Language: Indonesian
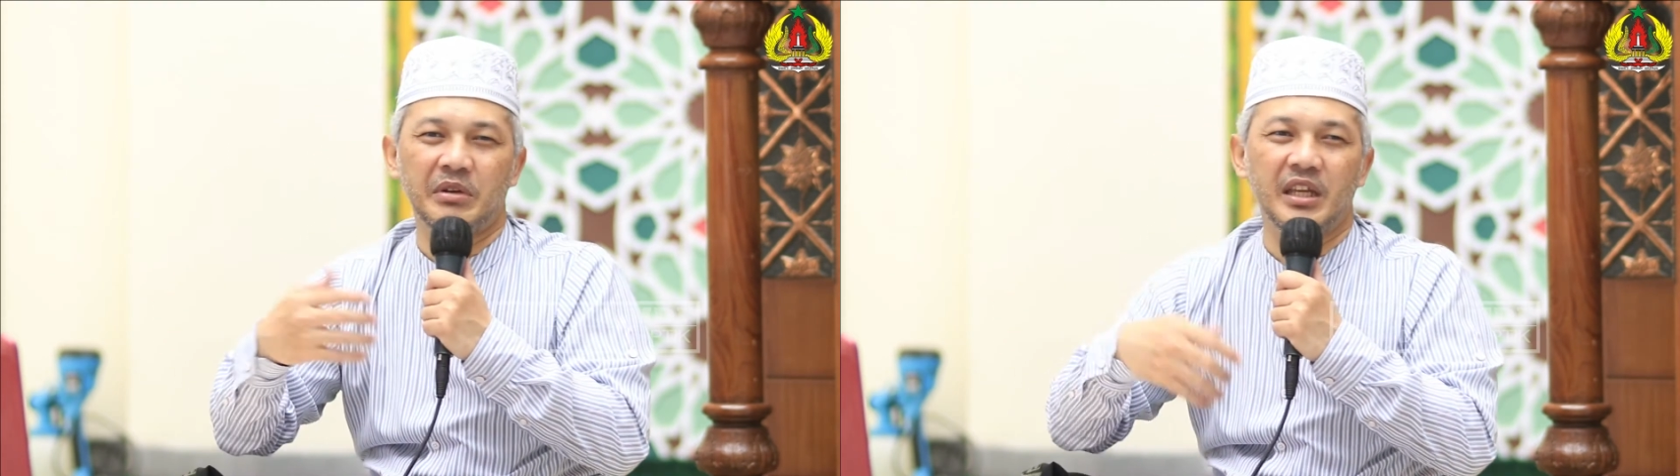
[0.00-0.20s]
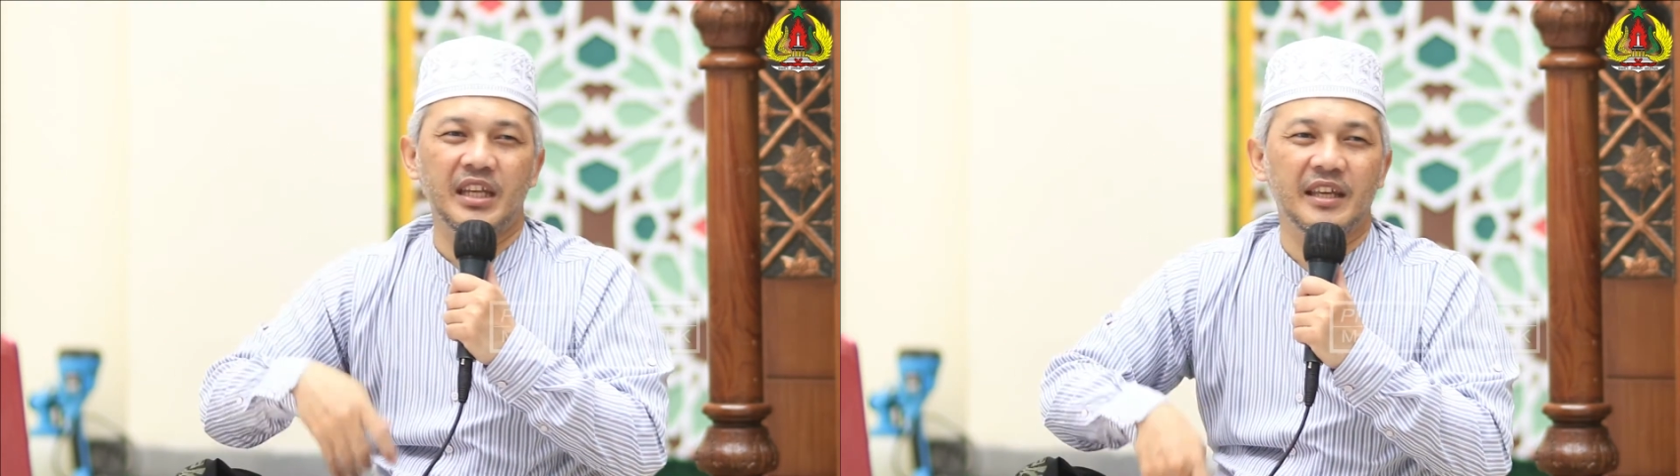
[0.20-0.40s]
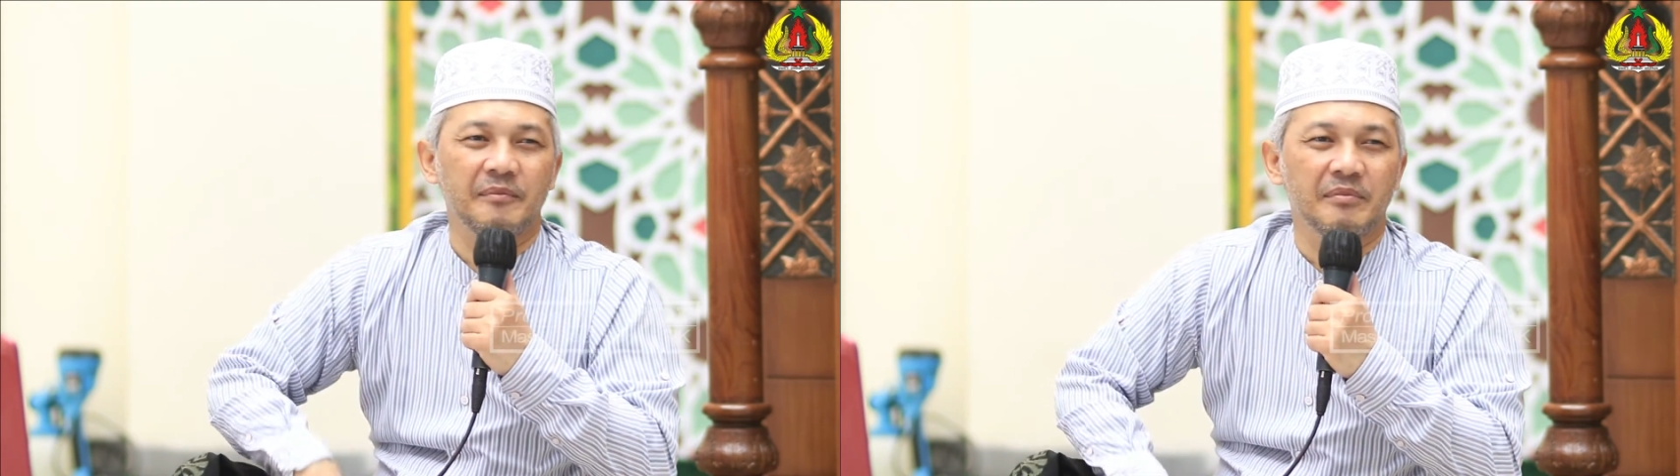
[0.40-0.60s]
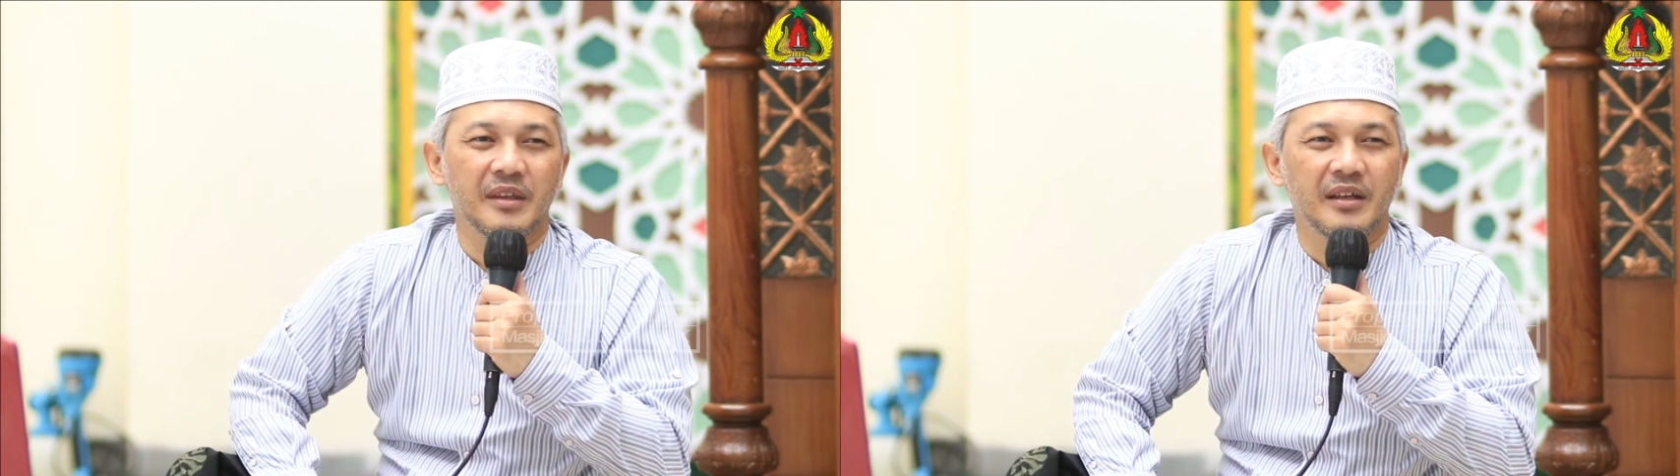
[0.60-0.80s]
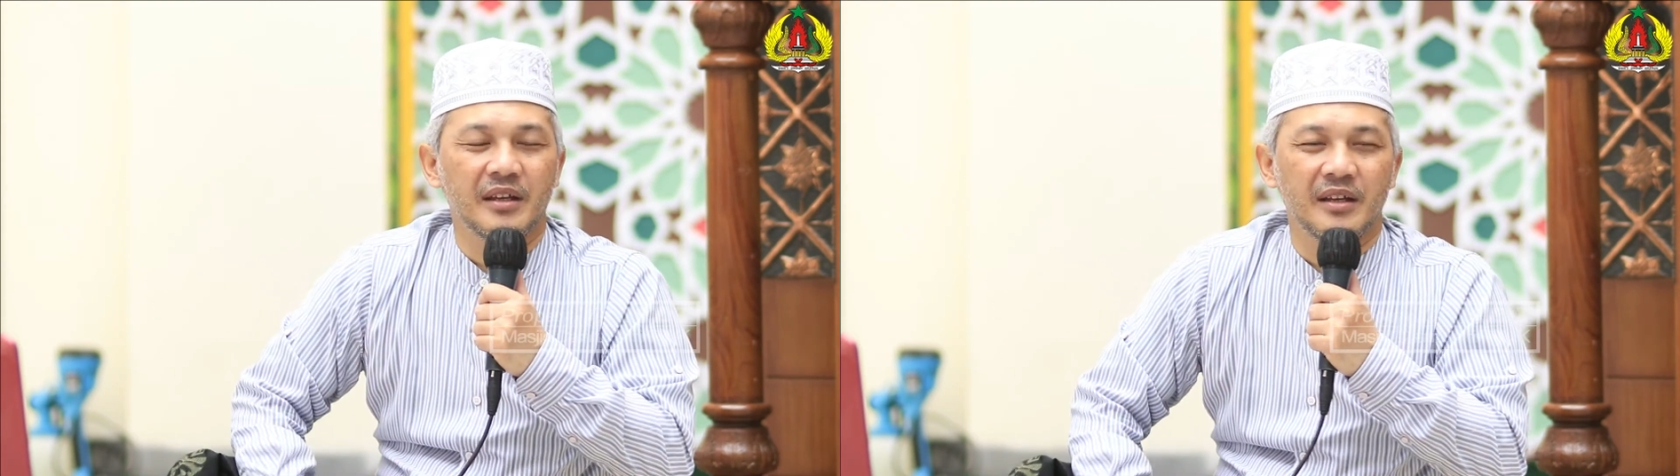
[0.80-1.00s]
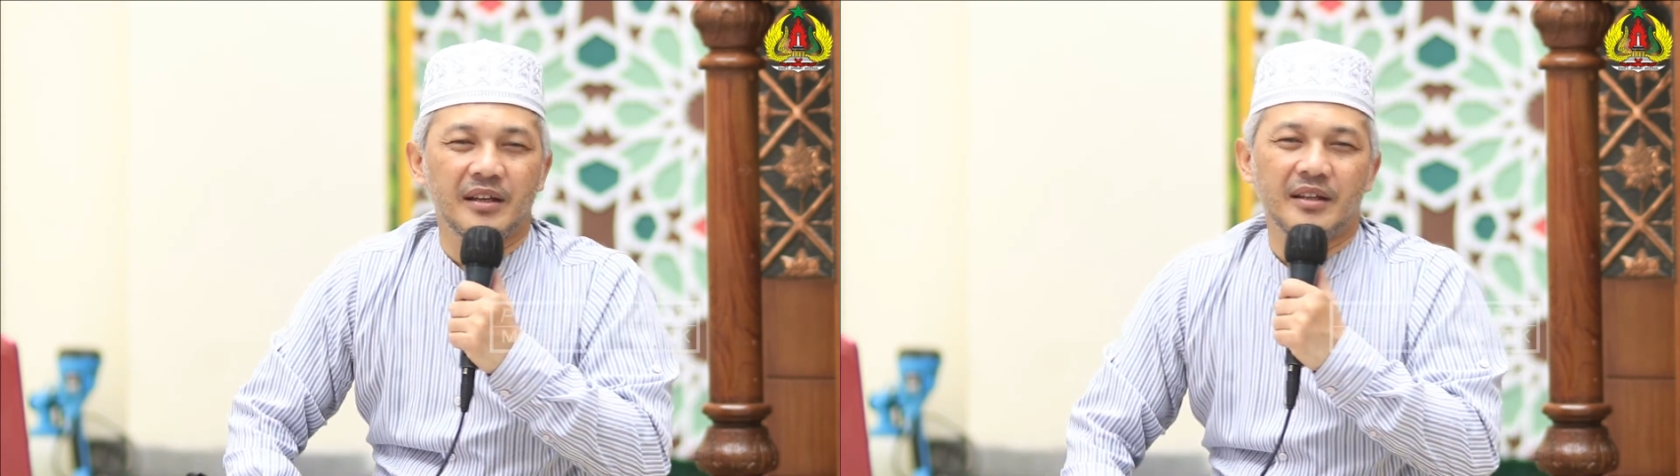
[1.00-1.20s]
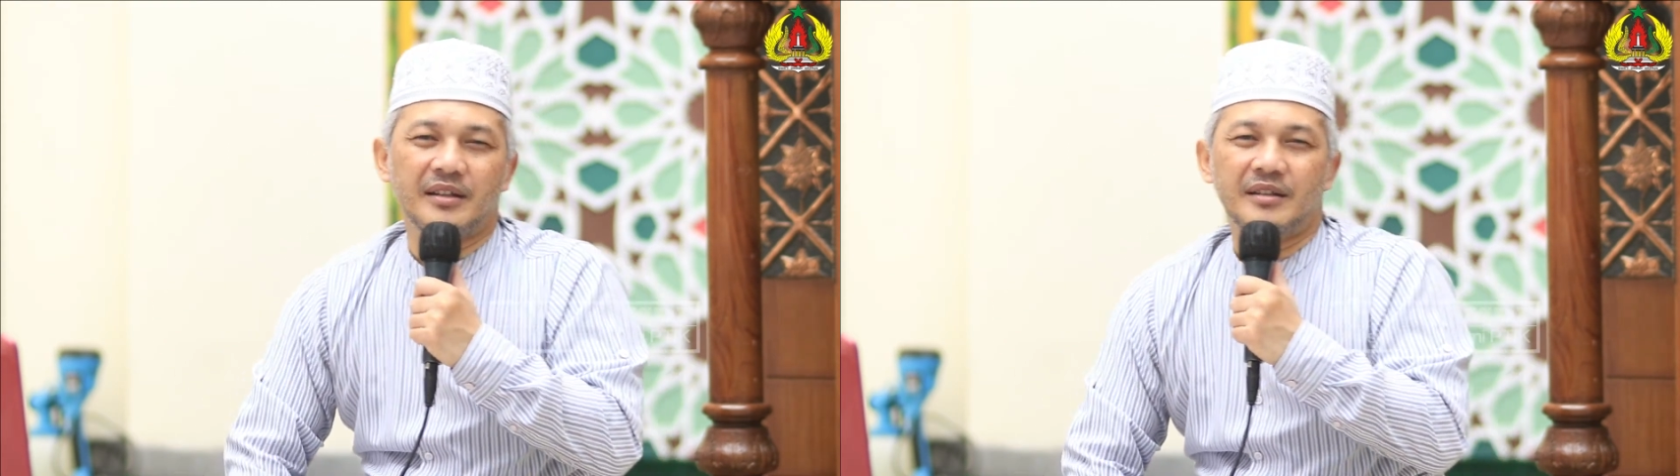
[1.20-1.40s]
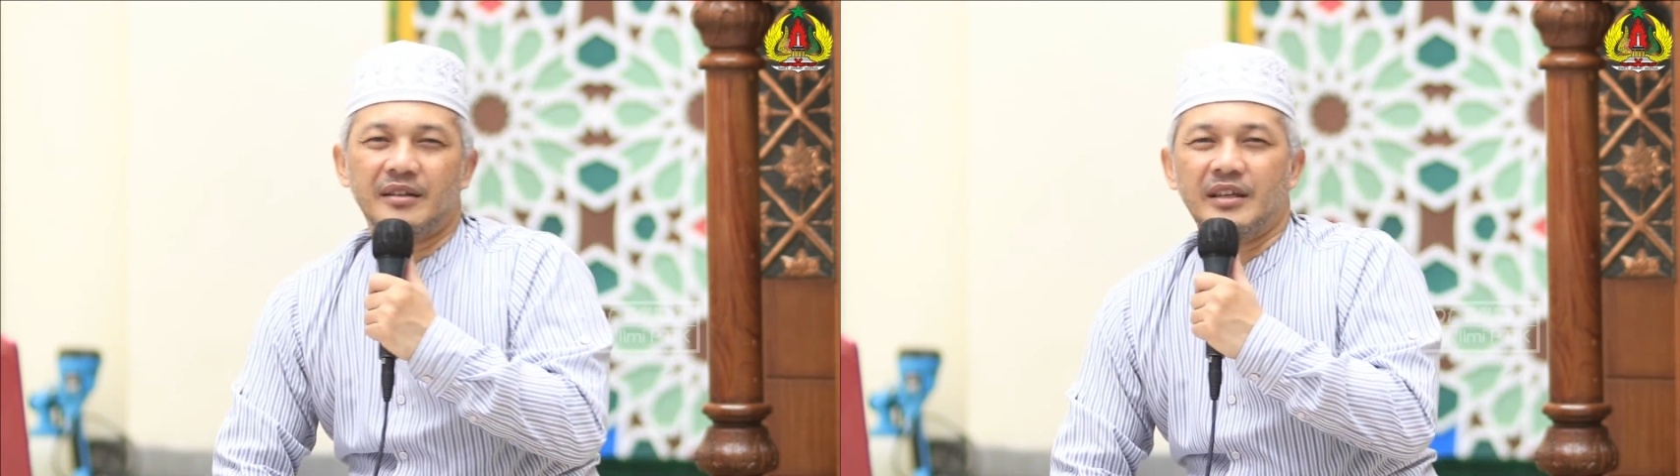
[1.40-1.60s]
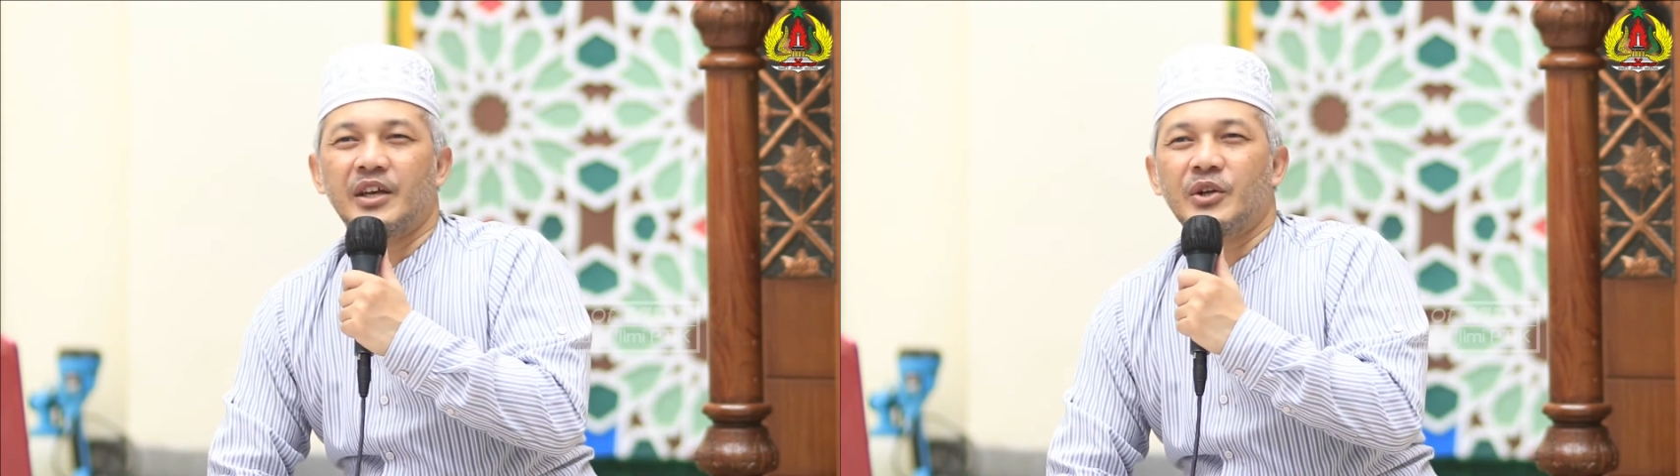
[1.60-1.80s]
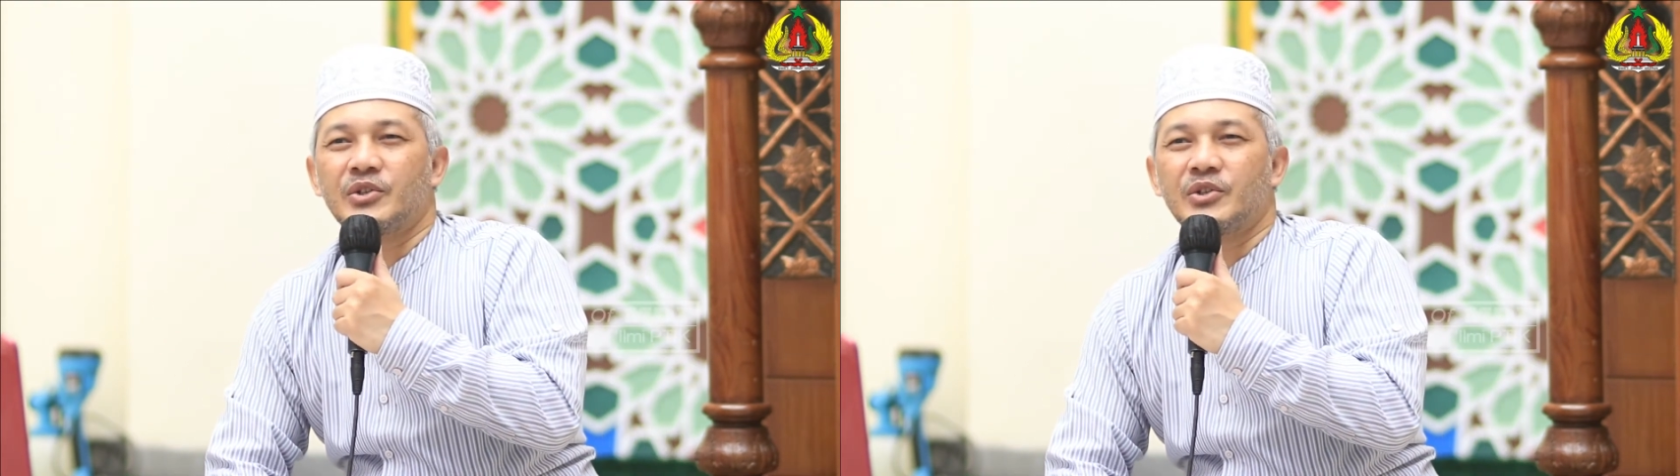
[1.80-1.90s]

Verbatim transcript: begini, Ya